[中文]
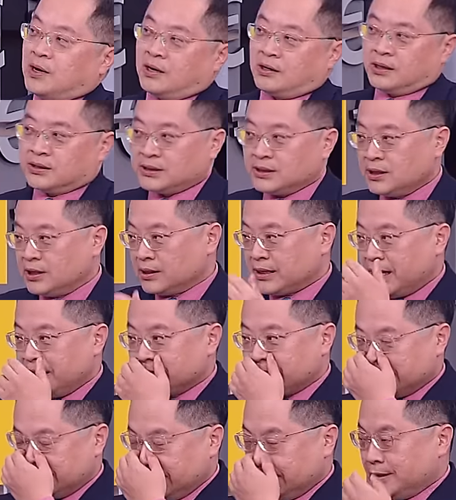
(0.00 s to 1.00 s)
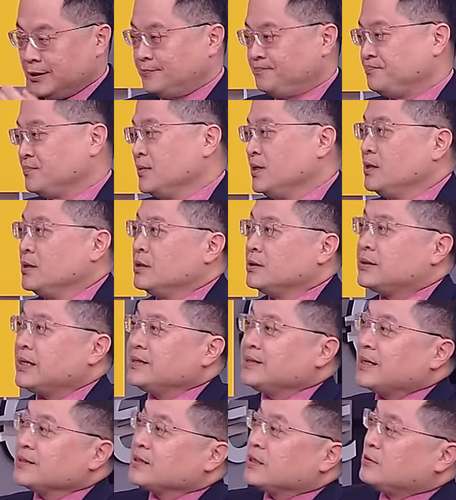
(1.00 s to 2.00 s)
好了，看一下这
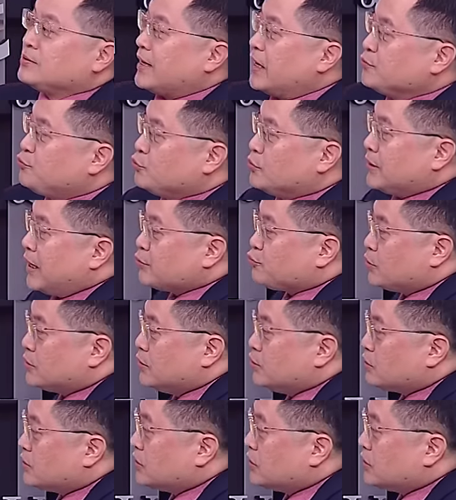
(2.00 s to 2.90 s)
个南俊，它最近就